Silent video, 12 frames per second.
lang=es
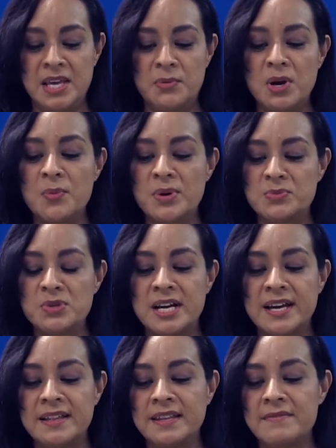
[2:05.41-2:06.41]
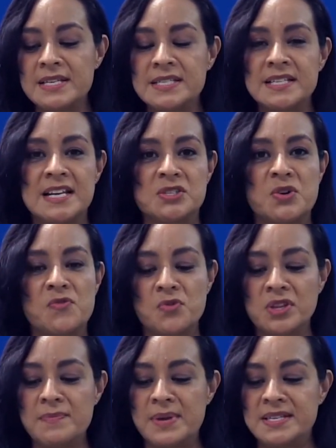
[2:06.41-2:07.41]
Y bueno, pues mucha gente a veces las
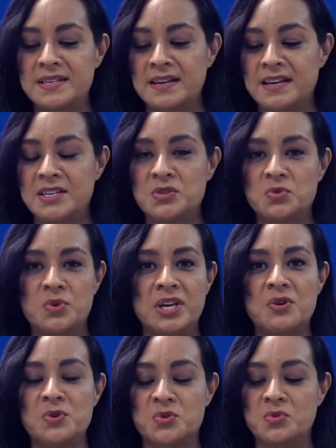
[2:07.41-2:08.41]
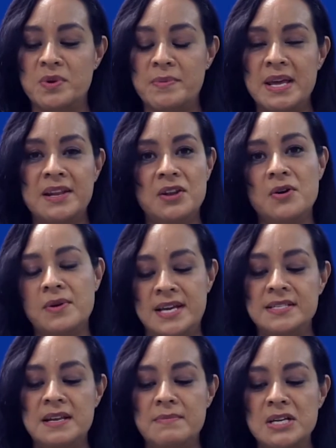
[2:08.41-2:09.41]
confunde y piensan que es su hijo o su bebé. No,
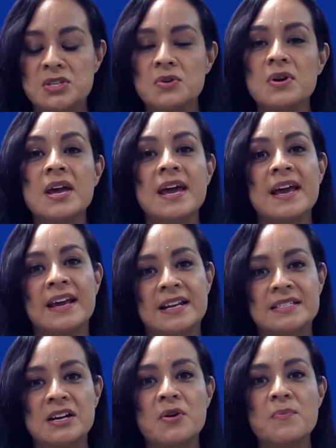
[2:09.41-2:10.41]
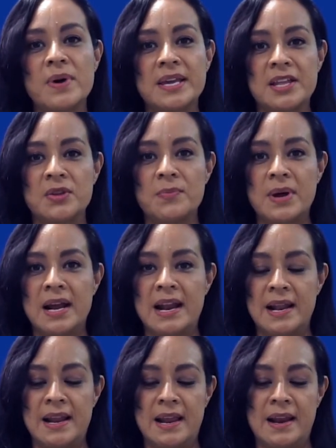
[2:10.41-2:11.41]
es el macho que le está acompañando para
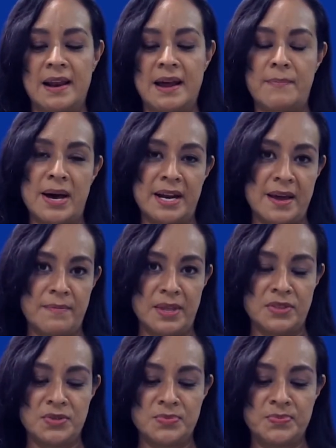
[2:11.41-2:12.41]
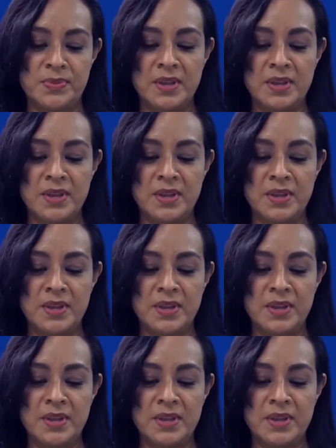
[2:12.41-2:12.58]
el, apareamiento.